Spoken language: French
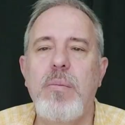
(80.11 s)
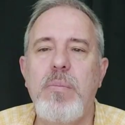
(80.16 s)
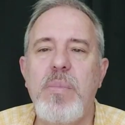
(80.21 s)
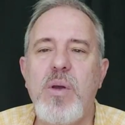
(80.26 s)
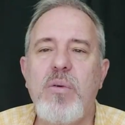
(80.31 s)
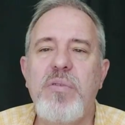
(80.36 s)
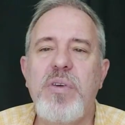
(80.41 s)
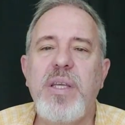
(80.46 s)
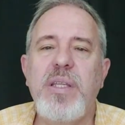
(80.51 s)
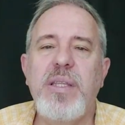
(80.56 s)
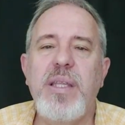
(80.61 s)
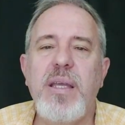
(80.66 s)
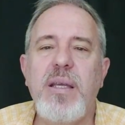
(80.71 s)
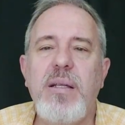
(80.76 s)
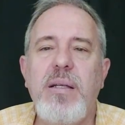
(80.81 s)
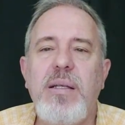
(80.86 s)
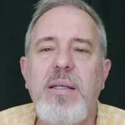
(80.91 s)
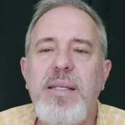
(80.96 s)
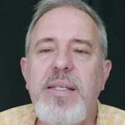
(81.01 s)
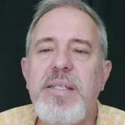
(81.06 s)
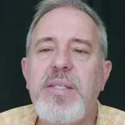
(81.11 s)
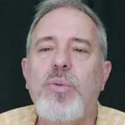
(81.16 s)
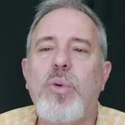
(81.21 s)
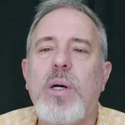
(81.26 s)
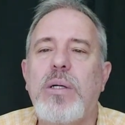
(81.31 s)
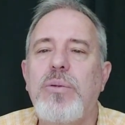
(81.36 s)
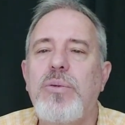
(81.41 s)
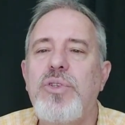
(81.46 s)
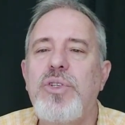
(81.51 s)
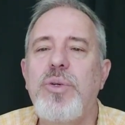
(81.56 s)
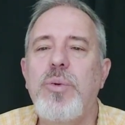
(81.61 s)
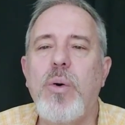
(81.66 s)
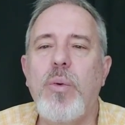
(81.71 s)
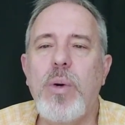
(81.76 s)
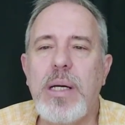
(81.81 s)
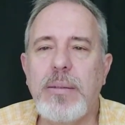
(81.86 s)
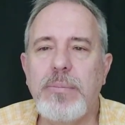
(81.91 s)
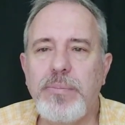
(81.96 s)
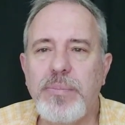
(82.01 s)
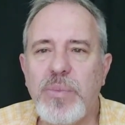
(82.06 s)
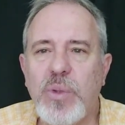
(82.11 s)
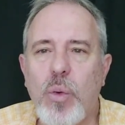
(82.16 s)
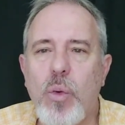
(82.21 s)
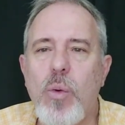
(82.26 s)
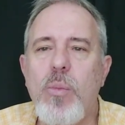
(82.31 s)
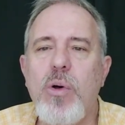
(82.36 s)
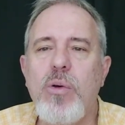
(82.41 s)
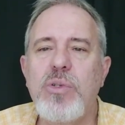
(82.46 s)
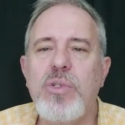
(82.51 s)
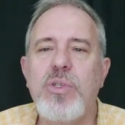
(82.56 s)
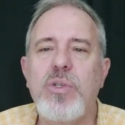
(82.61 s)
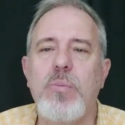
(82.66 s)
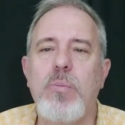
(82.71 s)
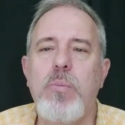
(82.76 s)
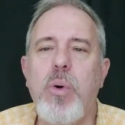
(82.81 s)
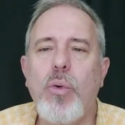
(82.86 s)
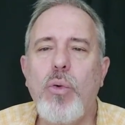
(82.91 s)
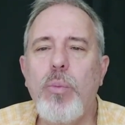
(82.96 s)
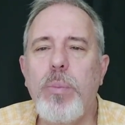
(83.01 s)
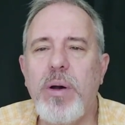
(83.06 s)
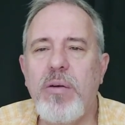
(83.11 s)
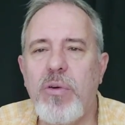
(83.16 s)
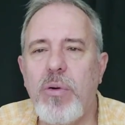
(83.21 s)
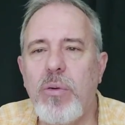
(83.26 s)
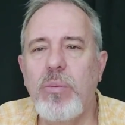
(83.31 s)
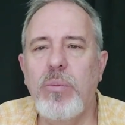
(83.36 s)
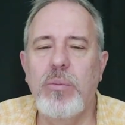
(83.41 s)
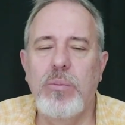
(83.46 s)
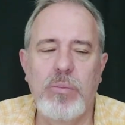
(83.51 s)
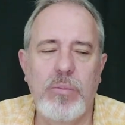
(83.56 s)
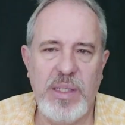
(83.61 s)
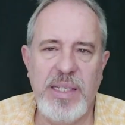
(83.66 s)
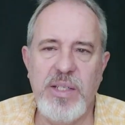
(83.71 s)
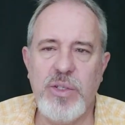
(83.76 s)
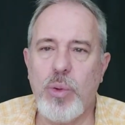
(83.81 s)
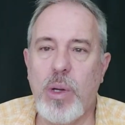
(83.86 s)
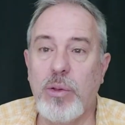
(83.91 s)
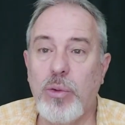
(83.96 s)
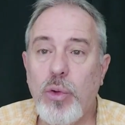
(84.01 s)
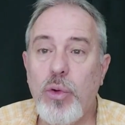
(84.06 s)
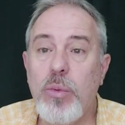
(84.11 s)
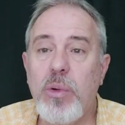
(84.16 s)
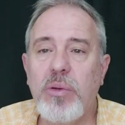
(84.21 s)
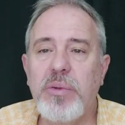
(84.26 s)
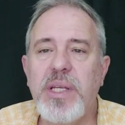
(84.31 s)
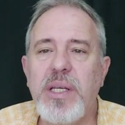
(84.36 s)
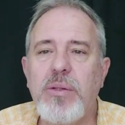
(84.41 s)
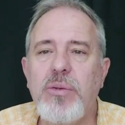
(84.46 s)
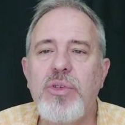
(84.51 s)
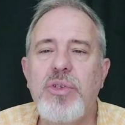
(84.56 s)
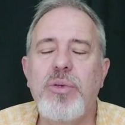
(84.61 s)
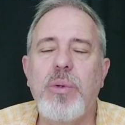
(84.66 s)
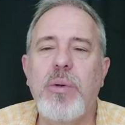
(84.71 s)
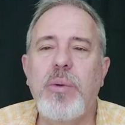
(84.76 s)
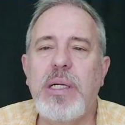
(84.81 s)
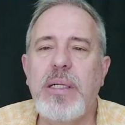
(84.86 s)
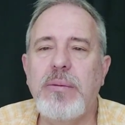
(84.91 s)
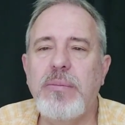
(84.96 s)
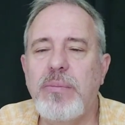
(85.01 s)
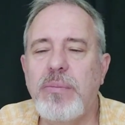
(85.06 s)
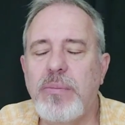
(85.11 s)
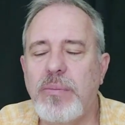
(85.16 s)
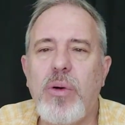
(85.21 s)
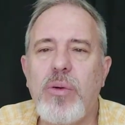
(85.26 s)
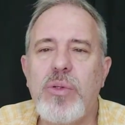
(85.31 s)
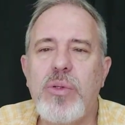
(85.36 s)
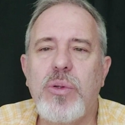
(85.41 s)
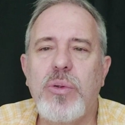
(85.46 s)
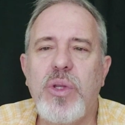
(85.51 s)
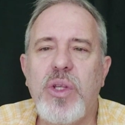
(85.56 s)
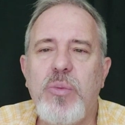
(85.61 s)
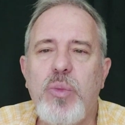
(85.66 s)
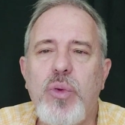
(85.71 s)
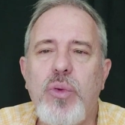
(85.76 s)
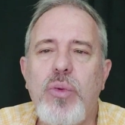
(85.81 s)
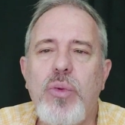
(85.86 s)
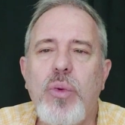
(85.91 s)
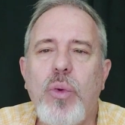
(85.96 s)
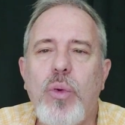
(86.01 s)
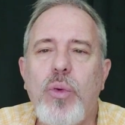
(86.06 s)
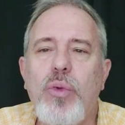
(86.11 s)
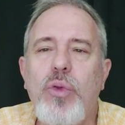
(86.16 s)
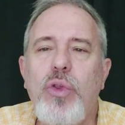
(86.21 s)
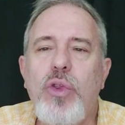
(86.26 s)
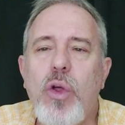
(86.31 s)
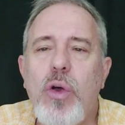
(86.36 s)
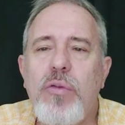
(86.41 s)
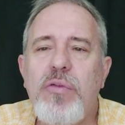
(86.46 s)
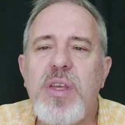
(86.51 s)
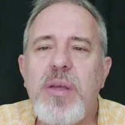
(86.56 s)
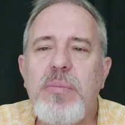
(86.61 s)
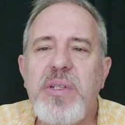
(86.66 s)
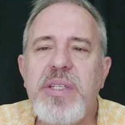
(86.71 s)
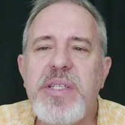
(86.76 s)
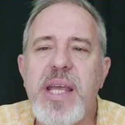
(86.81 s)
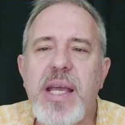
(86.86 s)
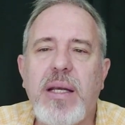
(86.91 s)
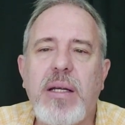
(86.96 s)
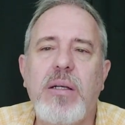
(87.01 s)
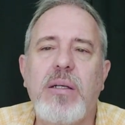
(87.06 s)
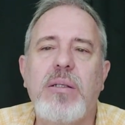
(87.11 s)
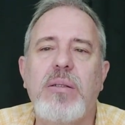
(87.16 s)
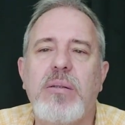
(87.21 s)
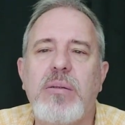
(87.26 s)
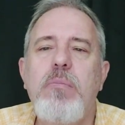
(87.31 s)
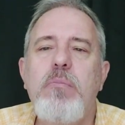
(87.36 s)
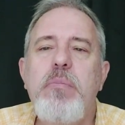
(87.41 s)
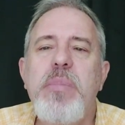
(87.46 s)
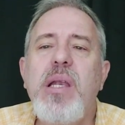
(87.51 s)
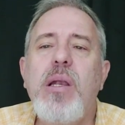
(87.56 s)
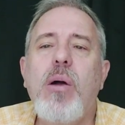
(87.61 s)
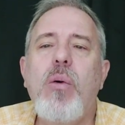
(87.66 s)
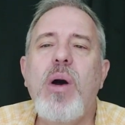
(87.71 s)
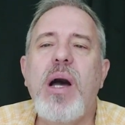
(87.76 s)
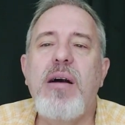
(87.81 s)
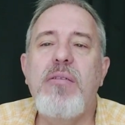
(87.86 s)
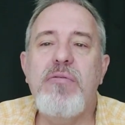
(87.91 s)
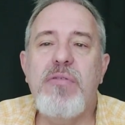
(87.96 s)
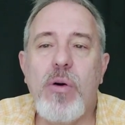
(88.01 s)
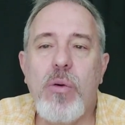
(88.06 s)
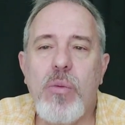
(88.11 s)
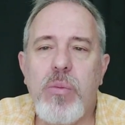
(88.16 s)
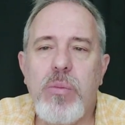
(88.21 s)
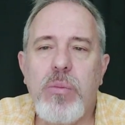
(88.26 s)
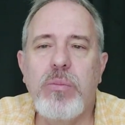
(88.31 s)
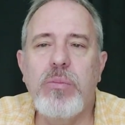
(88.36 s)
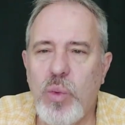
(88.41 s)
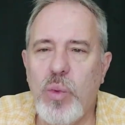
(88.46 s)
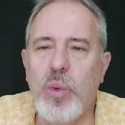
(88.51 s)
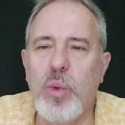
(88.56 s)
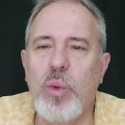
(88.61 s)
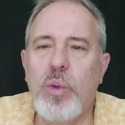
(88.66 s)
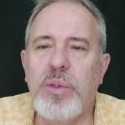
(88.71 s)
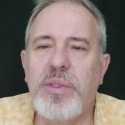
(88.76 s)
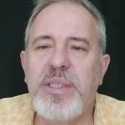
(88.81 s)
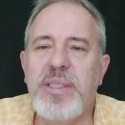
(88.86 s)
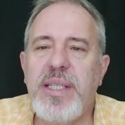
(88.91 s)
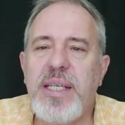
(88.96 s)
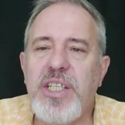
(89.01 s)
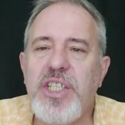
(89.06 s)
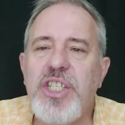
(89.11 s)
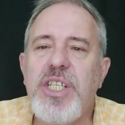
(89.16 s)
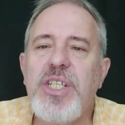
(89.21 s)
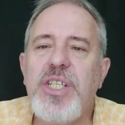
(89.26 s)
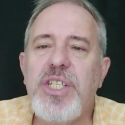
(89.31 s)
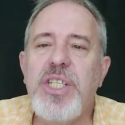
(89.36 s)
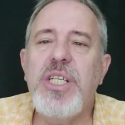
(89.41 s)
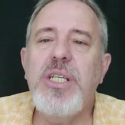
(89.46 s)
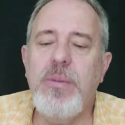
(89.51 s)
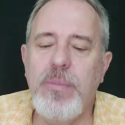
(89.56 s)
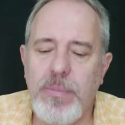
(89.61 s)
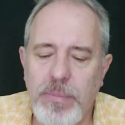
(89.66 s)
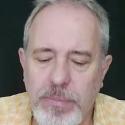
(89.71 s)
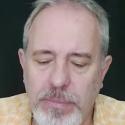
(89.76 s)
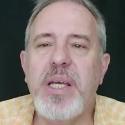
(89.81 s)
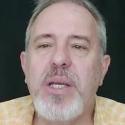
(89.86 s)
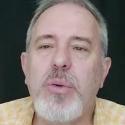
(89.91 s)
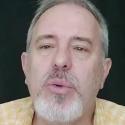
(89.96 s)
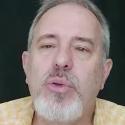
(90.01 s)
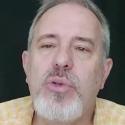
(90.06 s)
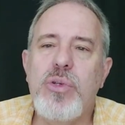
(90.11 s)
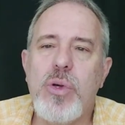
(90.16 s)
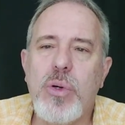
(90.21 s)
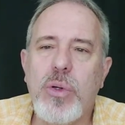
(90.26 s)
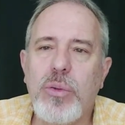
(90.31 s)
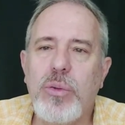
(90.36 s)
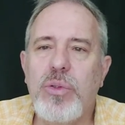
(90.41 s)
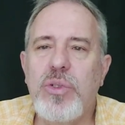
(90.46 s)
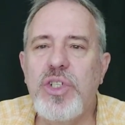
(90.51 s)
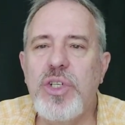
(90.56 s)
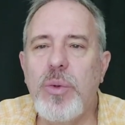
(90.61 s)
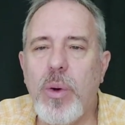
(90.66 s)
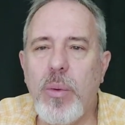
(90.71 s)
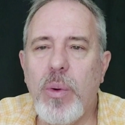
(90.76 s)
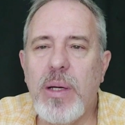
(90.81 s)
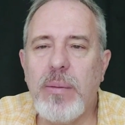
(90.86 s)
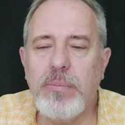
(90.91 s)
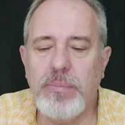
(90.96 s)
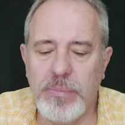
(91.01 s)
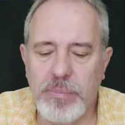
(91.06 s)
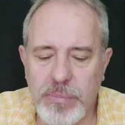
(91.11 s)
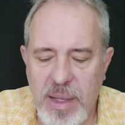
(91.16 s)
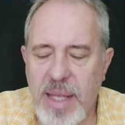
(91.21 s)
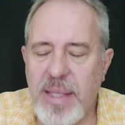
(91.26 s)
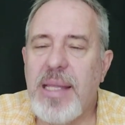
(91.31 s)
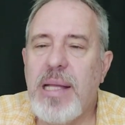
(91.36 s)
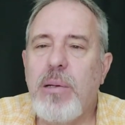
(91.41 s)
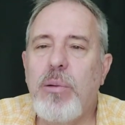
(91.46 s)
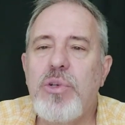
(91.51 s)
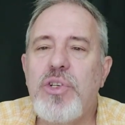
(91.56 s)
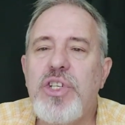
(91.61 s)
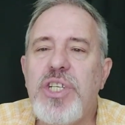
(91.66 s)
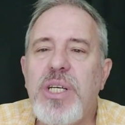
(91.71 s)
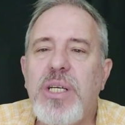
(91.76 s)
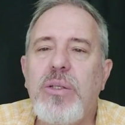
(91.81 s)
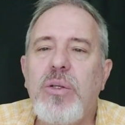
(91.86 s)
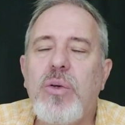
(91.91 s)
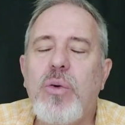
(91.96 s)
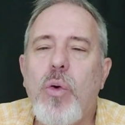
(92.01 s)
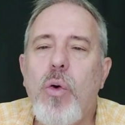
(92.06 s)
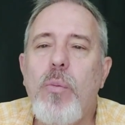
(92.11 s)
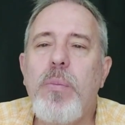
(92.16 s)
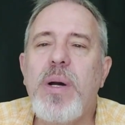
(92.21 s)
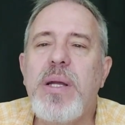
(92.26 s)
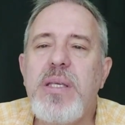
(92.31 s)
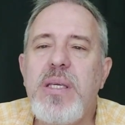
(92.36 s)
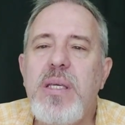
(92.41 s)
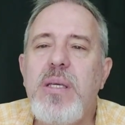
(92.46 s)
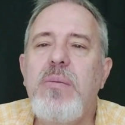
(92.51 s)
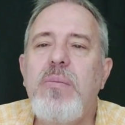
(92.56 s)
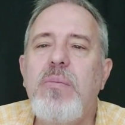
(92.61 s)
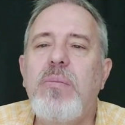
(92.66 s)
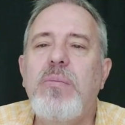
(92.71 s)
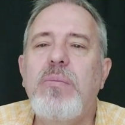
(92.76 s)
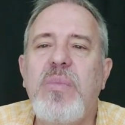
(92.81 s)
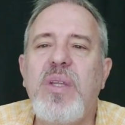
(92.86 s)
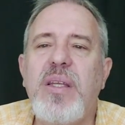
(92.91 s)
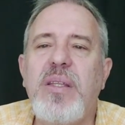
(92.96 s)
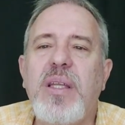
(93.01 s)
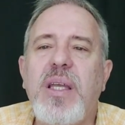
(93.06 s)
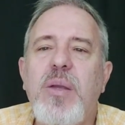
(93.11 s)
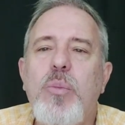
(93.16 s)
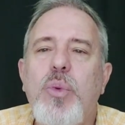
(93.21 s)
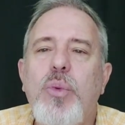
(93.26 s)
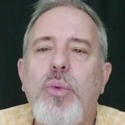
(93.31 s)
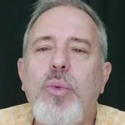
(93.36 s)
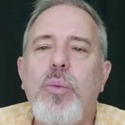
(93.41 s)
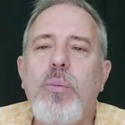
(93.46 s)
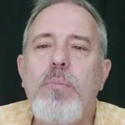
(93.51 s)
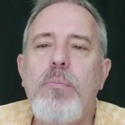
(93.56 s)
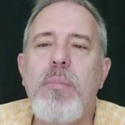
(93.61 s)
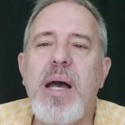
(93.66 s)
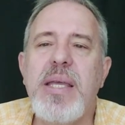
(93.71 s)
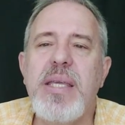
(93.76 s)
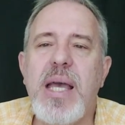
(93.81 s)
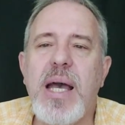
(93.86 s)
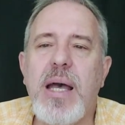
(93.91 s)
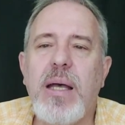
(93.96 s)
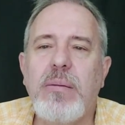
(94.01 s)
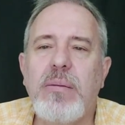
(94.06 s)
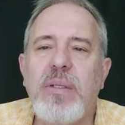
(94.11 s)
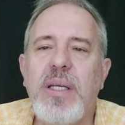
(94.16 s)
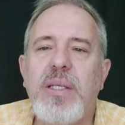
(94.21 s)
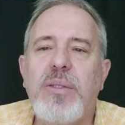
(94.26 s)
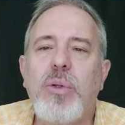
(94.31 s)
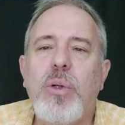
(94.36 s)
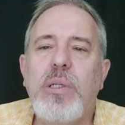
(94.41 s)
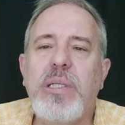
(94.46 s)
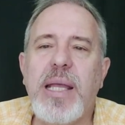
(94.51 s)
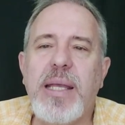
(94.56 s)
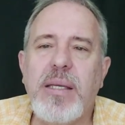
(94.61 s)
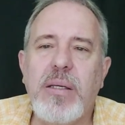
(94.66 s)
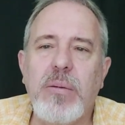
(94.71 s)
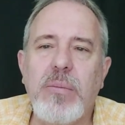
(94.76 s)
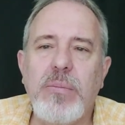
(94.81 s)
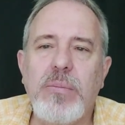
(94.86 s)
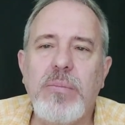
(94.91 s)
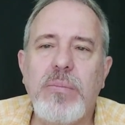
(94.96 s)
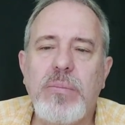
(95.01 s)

Mais en vérité, l'histoire du Chihuahua commence beaucoup avant. L'histoire documentée du Chihuahua prend son début au 9e siècle, mille ans avant, où le Techichi, précurseur du Chihuahua, était le chien de compagnie des tribus Maya et Toltec.